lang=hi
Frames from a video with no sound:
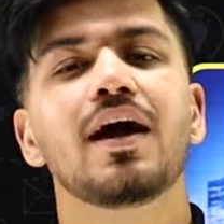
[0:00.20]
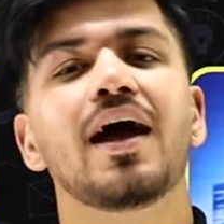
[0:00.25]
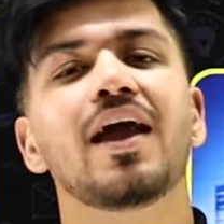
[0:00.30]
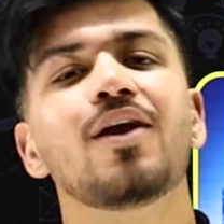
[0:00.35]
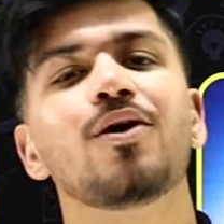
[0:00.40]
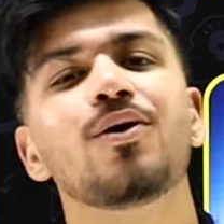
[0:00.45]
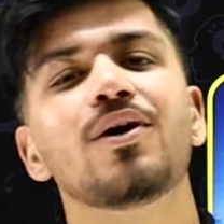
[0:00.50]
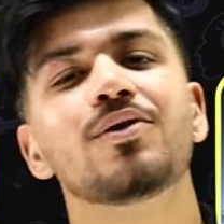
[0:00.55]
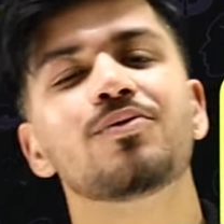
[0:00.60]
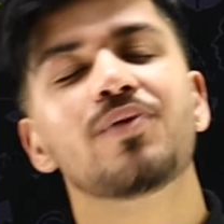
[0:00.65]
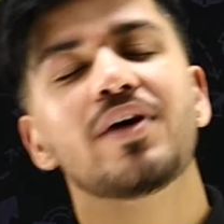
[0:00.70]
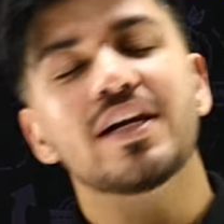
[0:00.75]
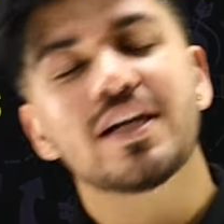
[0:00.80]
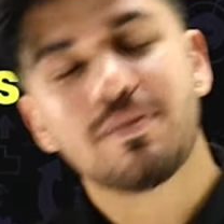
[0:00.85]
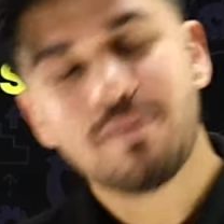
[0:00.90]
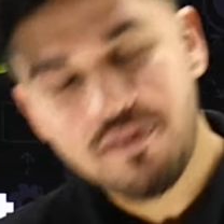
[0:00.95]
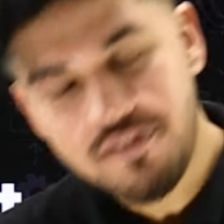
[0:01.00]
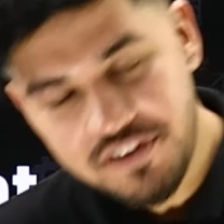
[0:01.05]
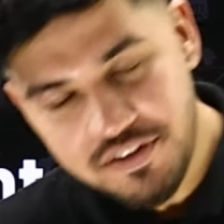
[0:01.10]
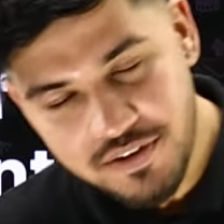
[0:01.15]
हेलो एंड
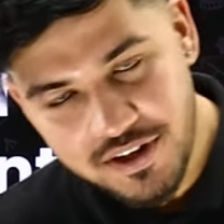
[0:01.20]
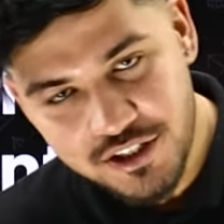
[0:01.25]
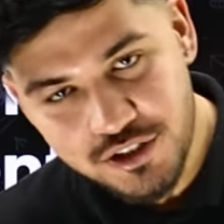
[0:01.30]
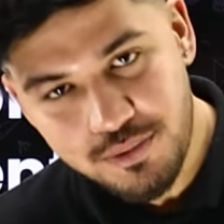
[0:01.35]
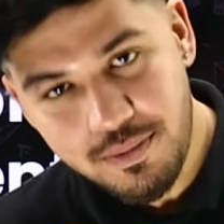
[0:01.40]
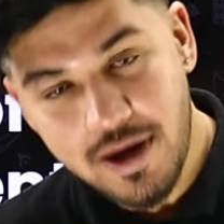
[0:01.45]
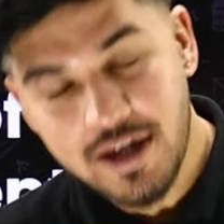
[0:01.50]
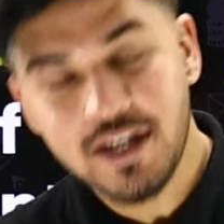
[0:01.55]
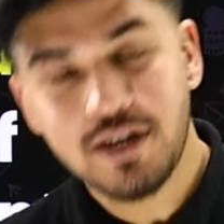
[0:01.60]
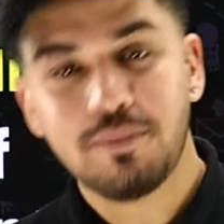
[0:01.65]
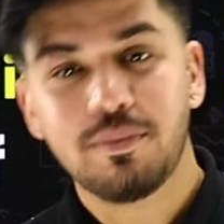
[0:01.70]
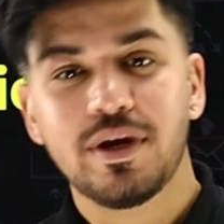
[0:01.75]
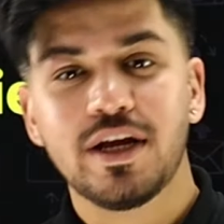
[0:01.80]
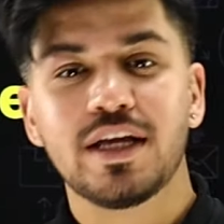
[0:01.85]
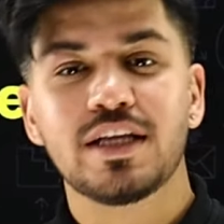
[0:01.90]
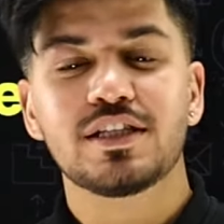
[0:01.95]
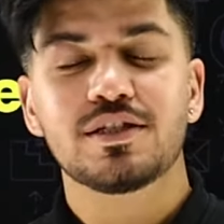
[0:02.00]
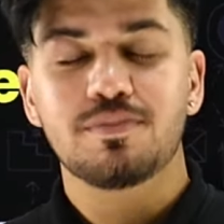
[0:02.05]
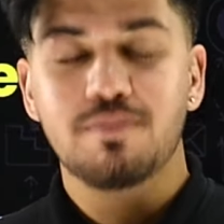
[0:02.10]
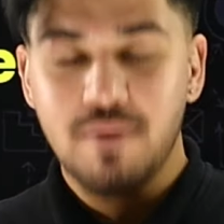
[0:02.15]
वेलकम एवरीवन टू माइग्रेट
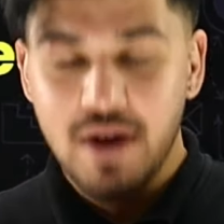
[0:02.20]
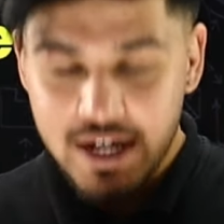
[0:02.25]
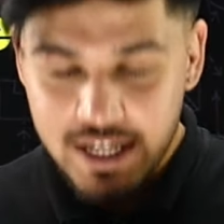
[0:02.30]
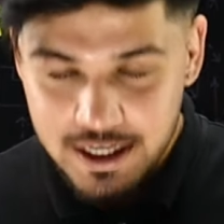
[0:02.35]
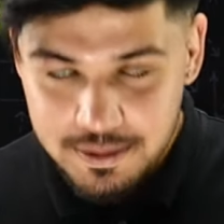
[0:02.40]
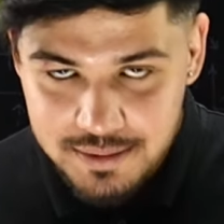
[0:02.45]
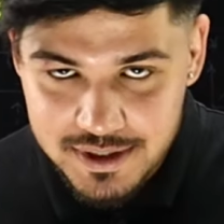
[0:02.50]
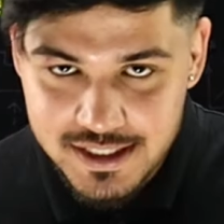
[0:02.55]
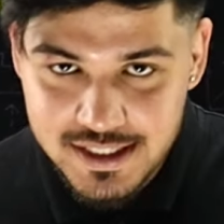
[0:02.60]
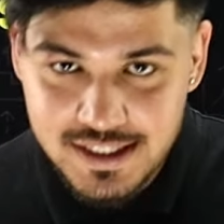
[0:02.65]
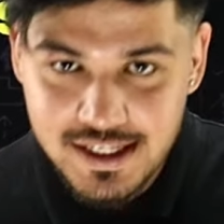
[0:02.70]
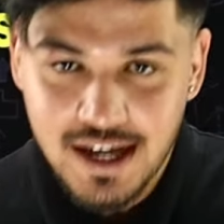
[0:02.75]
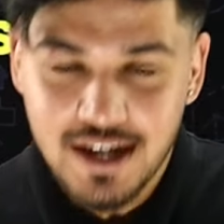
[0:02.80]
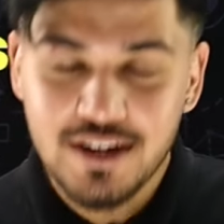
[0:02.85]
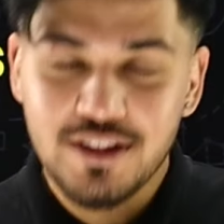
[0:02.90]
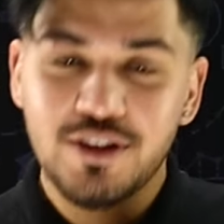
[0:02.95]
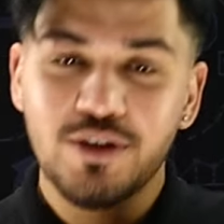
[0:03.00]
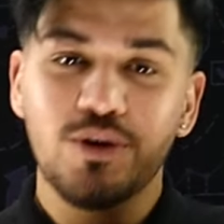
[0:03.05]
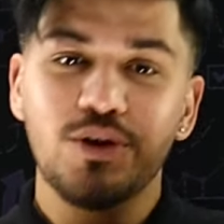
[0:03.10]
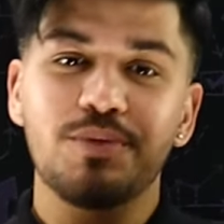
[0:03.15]
ब्रेन्स माय नेम इज
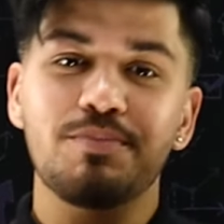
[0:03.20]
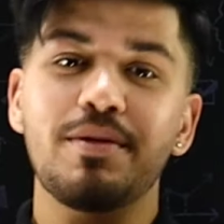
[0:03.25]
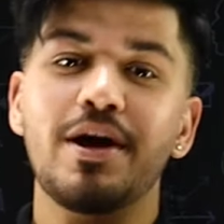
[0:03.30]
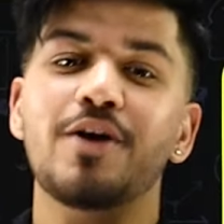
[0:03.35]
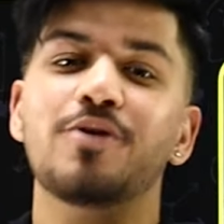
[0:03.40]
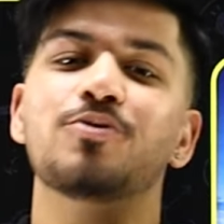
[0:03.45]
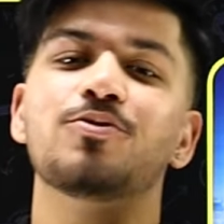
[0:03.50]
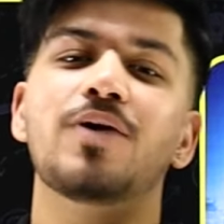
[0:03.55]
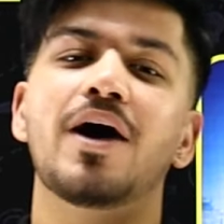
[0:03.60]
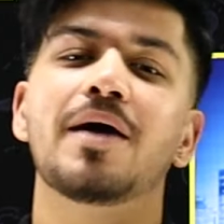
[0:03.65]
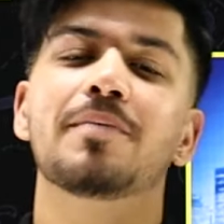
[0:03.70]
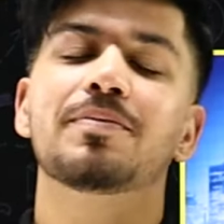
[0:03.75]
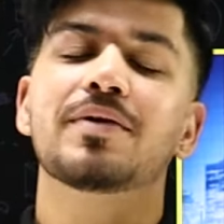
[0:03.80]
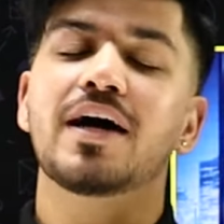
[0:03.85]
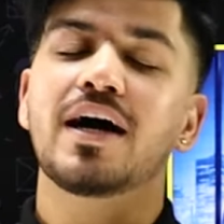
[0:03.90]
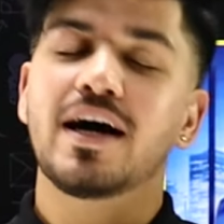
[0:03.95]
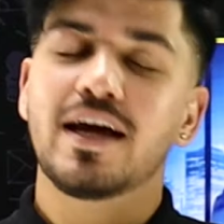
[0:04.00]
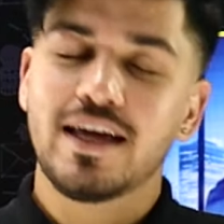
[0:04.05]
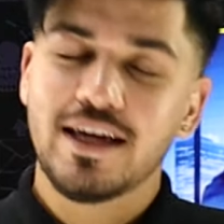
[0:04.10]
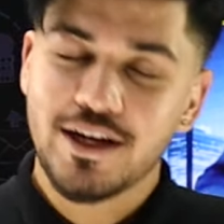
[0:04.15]
सानिदे और मैं हूं
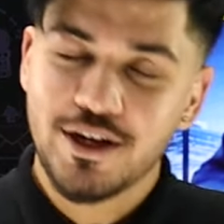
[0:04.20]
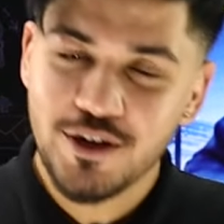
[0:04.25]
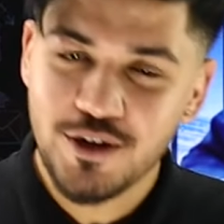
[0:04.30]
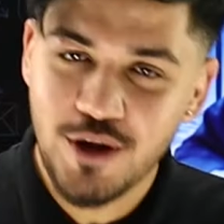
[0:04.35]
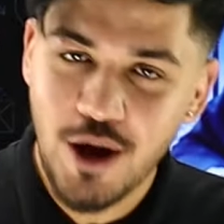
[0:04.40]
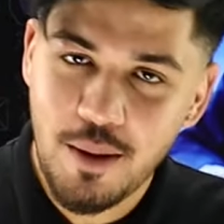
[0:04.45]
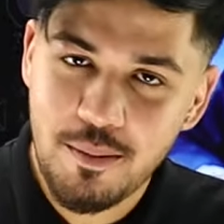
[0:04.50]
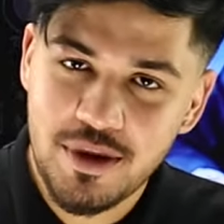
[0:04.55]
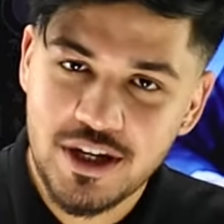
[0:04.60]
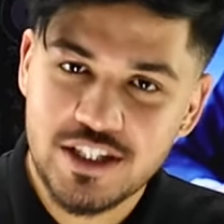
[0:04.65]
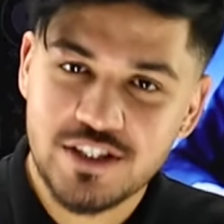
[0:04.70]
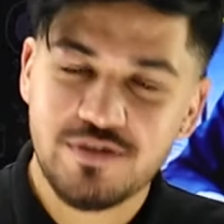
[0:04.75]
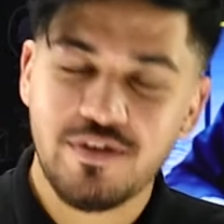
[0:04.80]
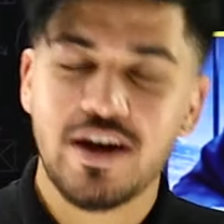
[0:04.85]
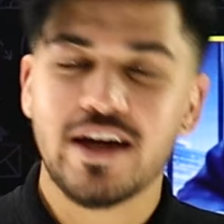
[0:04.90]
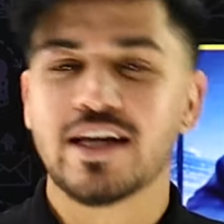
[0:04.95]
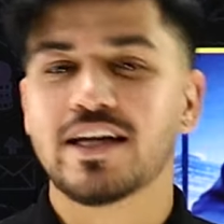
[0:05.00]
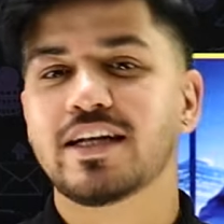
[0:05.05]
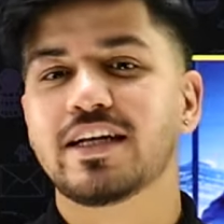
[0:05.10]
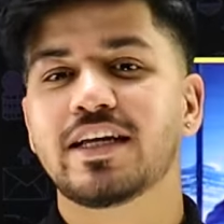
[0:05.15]
आपका इकोनॉमिक्स
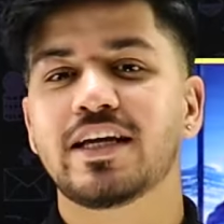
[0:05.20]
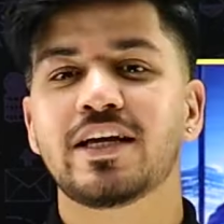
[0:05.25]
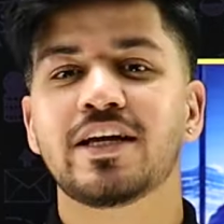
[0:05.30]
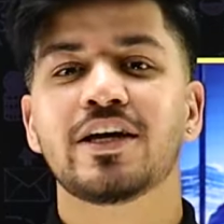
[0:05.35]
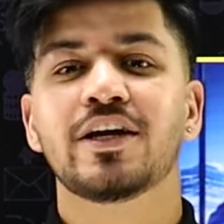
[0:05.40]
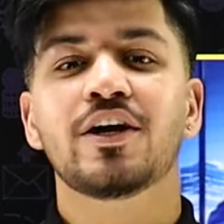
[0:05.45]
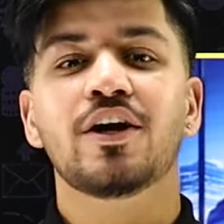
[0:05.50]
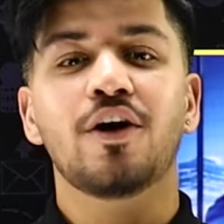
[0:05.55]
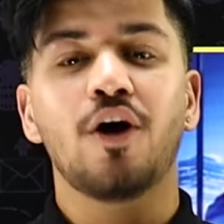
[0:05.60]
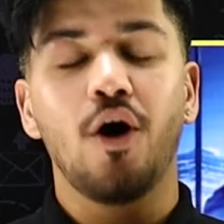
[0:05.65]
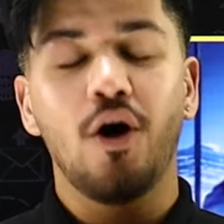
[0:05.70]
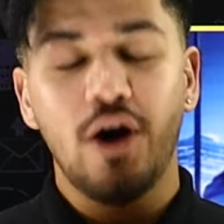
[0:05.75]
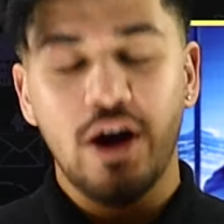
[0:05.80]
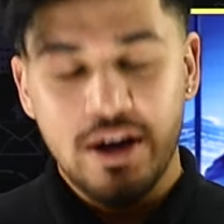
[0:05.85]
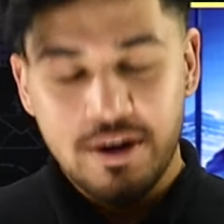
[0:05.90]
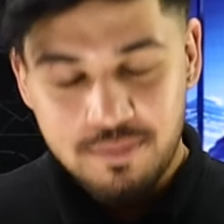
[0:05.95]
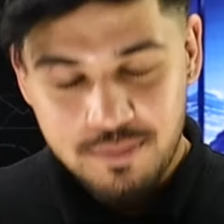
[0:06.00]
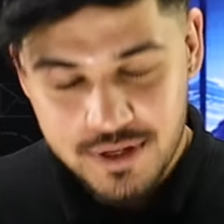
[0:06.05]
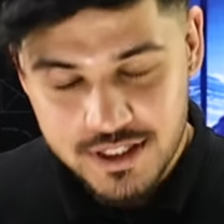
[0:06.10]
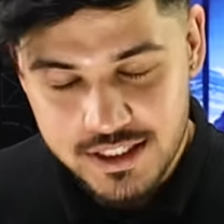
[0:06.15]
फैकल्टी
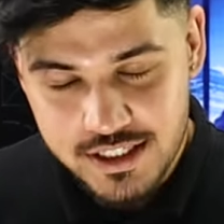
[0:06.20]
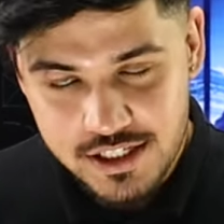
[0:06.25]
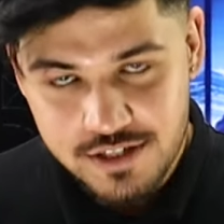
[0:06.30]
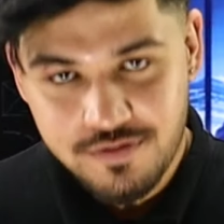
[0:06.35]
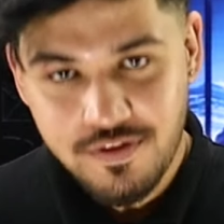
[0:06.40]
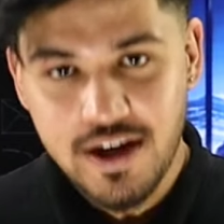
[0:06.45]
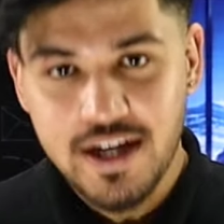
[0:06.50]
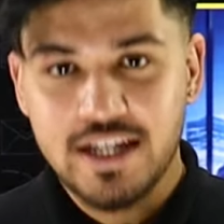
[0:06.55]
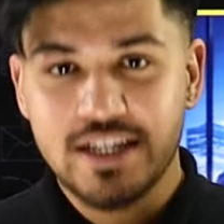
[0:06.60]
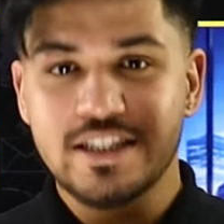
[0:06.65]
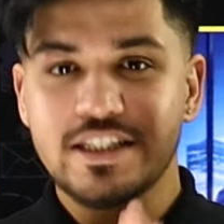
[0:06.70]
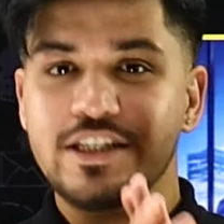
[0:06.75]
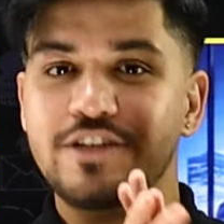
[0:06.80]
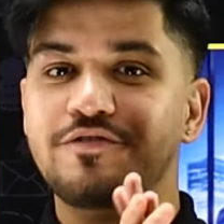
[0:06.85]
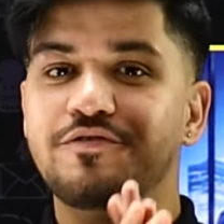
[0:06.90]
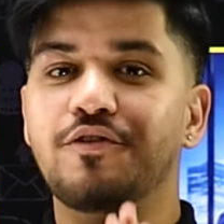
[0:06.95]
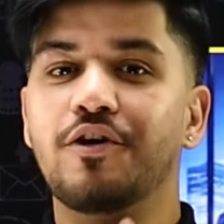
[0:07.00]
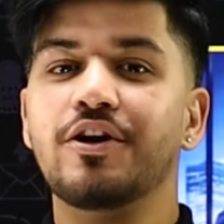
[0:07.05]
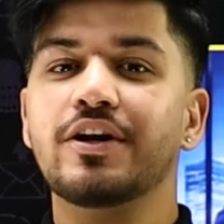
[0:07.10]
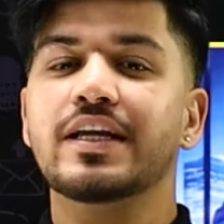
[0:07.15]
एंड बिजनेस फैकल्टी
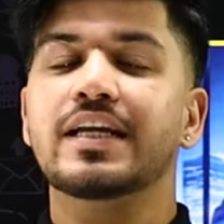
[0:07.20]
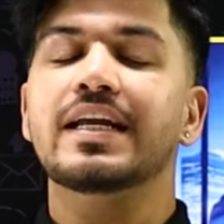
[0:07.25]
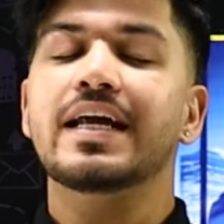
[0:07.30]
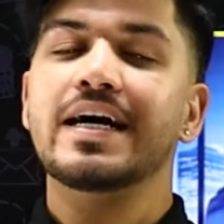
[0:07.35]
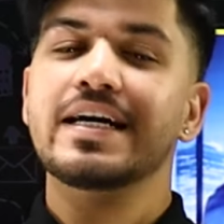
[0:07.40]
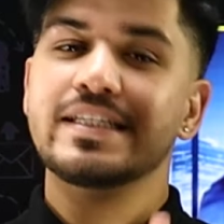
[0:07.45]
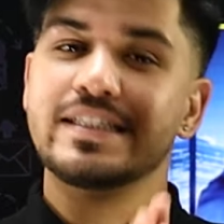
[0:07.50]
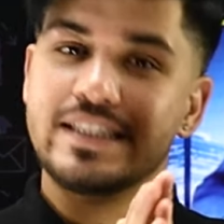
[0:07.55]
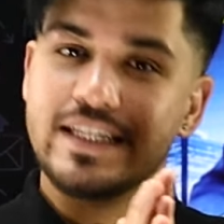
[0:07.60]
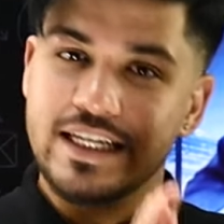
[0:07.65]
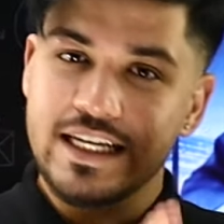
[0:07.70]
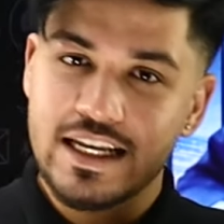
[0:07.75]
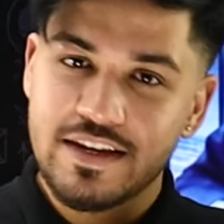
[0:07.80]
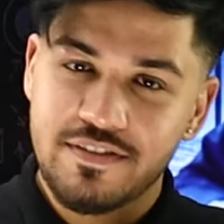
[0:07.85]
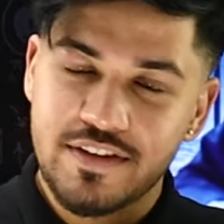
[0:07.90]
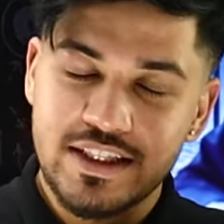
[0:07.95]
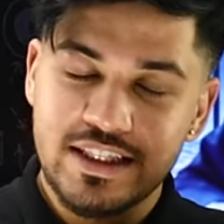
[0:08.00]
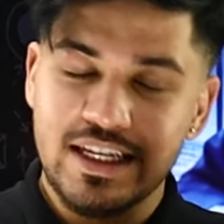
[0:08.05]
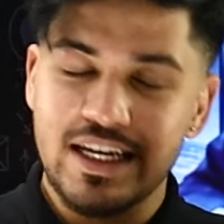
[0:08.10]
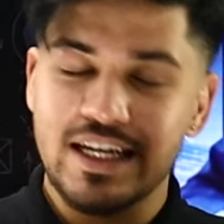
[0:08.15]
फॉर क्लास
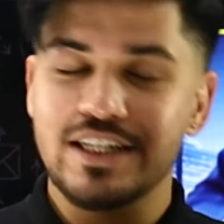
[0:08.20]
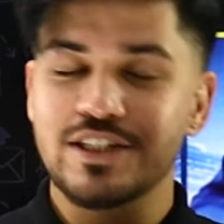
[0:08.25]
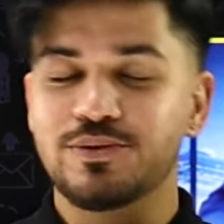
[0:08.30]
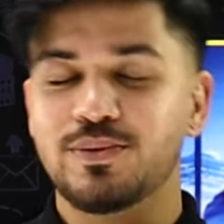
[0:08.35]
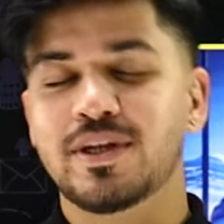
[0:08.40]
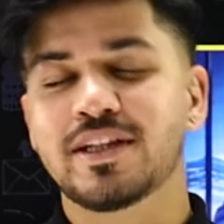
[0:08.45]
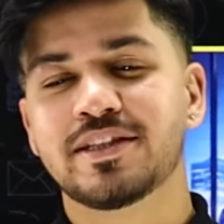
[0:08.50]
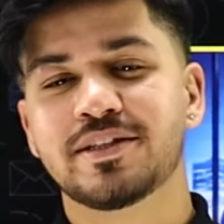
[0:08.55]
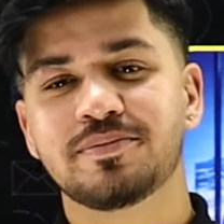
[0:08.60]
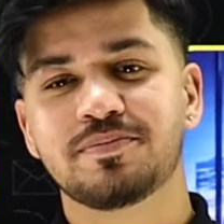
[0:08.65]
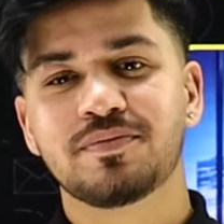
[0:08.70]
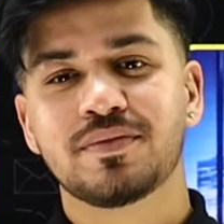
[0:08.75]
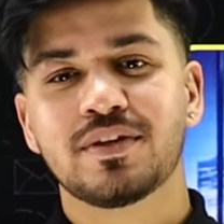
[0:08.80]
इलेवेंथ एंड ट्वेल्थ